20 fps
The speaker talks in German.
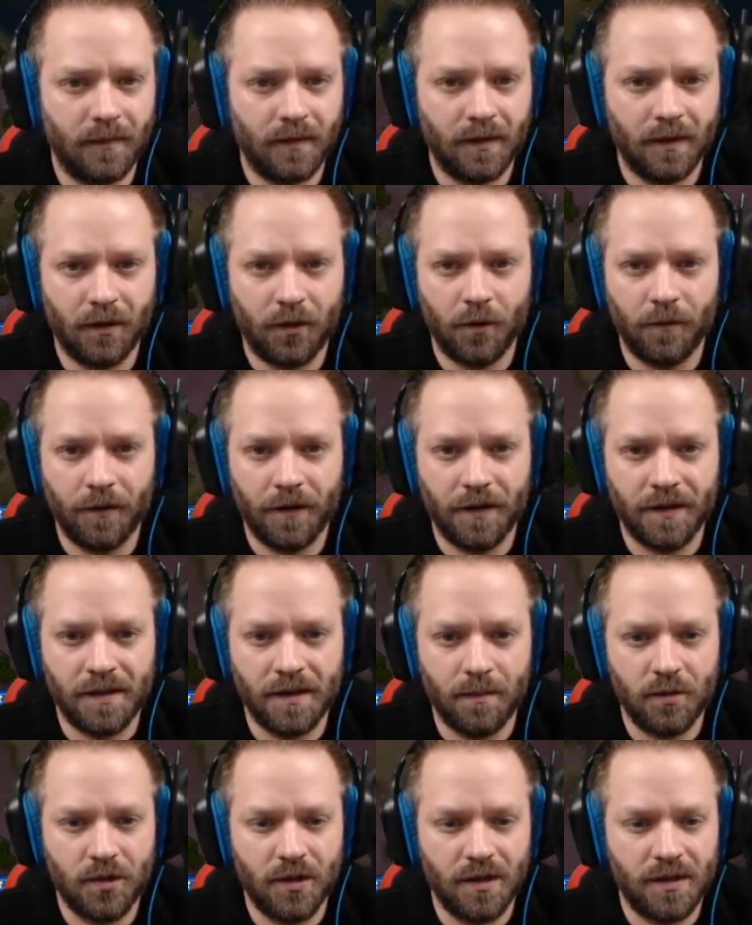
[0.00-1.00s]
Dann können wir das
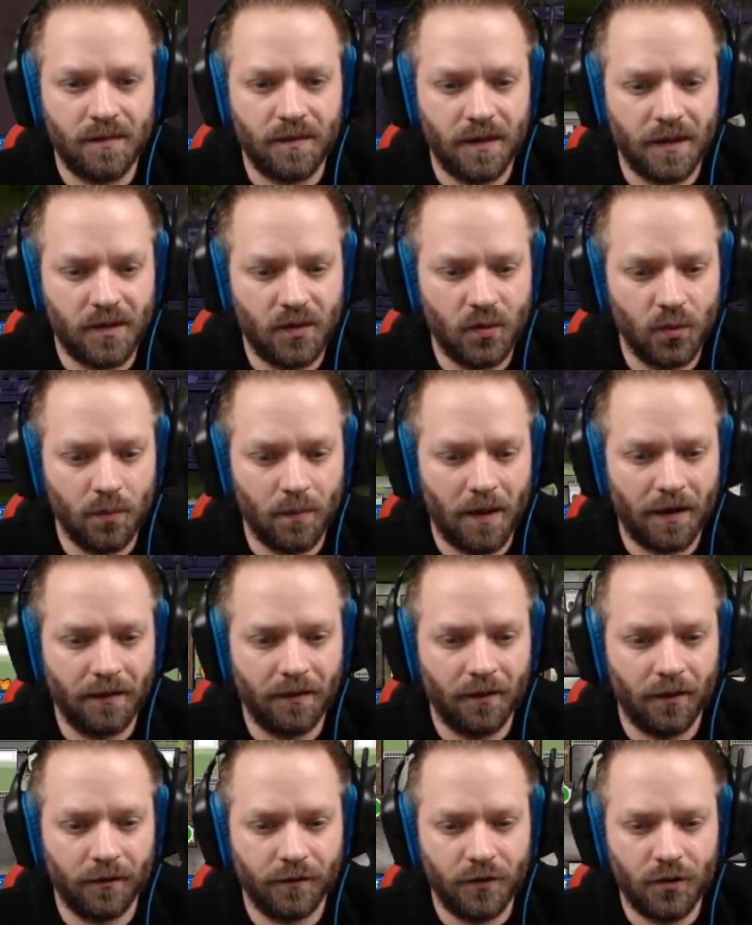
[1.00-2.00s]
nämlich jetzt wieder
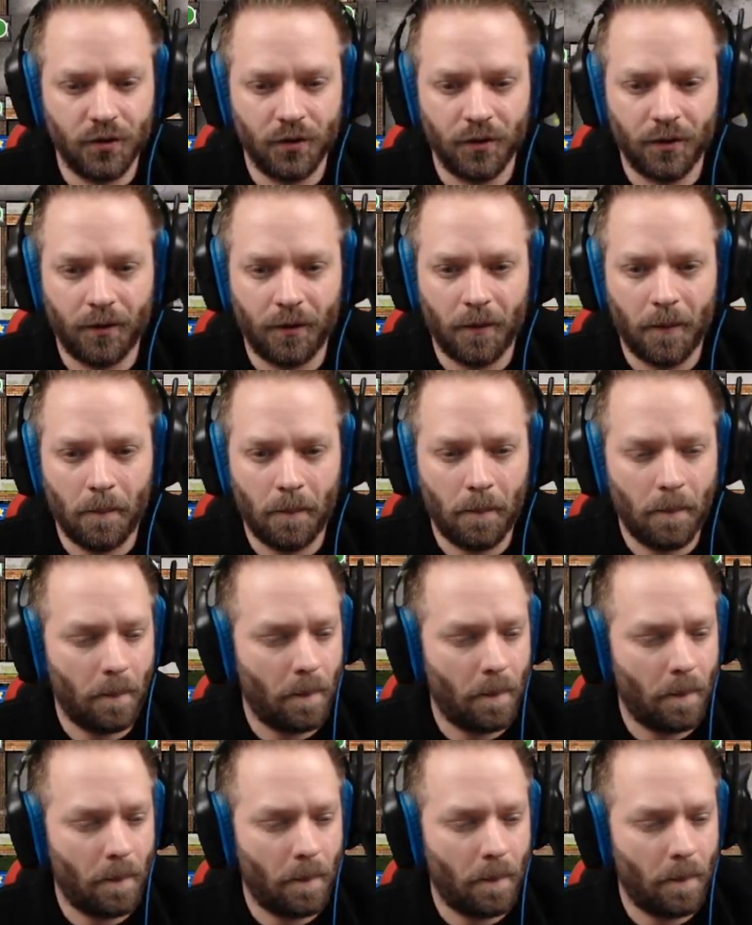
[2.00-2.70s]
zumachen. Hoffe ich doch.